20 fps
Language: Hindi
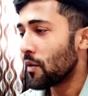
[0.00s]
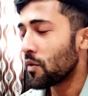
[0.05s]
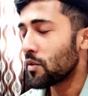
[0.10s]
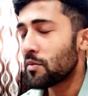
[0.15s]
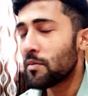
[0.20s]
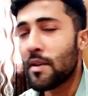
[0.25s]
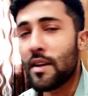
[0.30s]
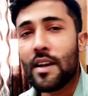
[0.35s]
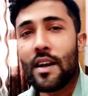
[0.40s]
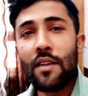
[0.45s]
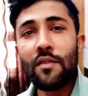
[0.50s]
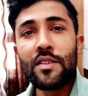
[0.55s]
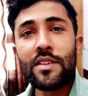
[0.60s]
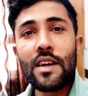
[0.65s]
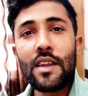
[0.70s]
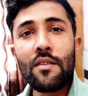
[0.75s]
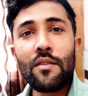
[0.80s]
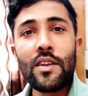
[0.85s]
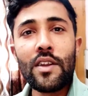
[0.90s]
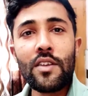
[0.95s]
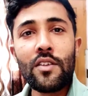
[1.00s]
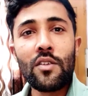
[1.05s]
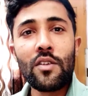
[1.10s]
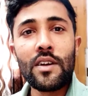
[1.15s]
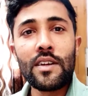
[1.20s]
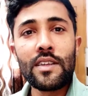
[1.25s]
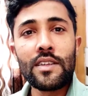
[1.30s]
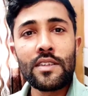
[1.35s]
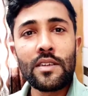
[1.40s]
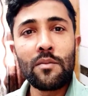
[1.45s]
उसमें काफ़ी सारी वीडियो
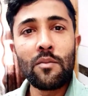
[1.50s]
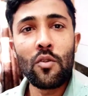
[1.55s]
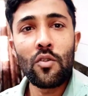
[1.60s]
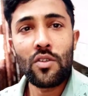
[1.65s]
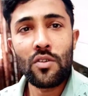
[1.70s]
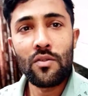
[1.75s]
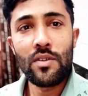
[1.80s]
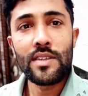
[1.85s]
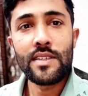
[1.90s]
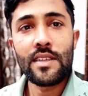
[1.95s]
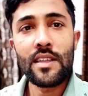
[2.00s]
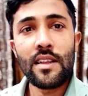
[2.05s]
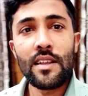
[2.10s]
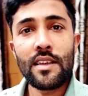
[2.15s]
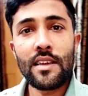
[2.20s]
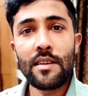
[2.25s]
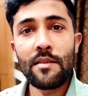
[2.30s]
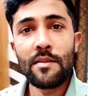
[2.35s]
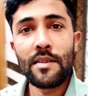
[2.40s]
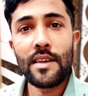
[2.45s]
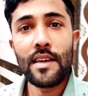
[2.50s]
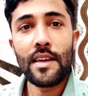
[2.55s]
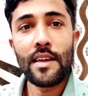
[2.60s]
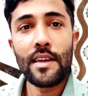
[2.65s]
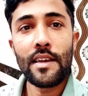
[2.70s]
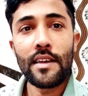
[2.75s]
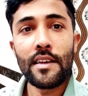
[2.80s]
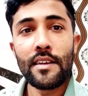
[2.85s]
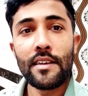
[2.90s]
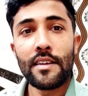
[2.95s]
है जैसे मोटिवेशनल की भी
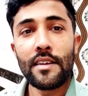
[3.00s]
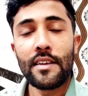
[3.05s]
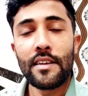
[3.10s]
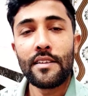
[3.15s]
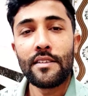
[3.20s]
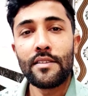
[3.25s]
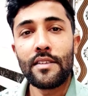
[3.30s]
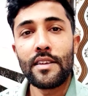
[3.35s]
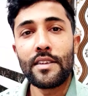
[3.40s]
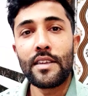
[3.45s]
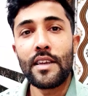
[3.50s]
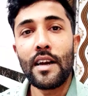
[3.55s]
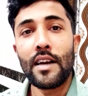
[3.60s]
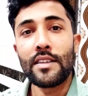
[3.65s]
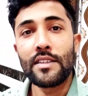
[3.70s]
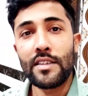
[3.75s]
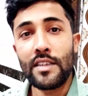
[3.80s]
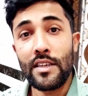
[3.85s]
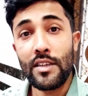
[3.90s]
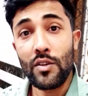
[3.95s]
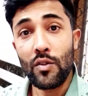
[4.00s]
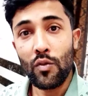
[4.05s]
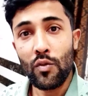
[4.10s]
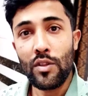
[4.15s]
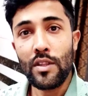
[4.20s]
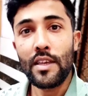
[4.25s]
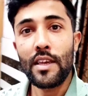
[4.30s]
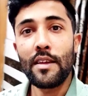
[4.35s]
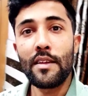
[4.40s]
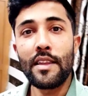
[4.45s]
है जैसे आज के
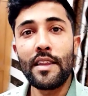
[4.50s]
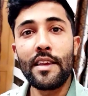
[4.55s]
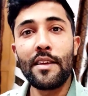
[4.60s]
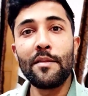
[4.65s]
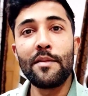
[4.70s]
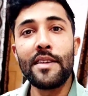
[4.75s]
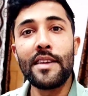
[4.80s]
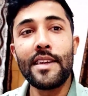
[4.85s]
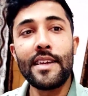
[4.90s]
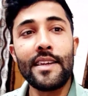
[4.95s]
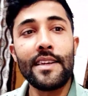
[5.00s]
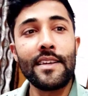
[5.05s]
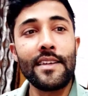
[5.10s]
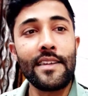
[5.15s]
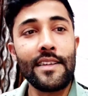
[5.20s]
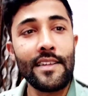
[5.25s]
यूथ के लिए भी है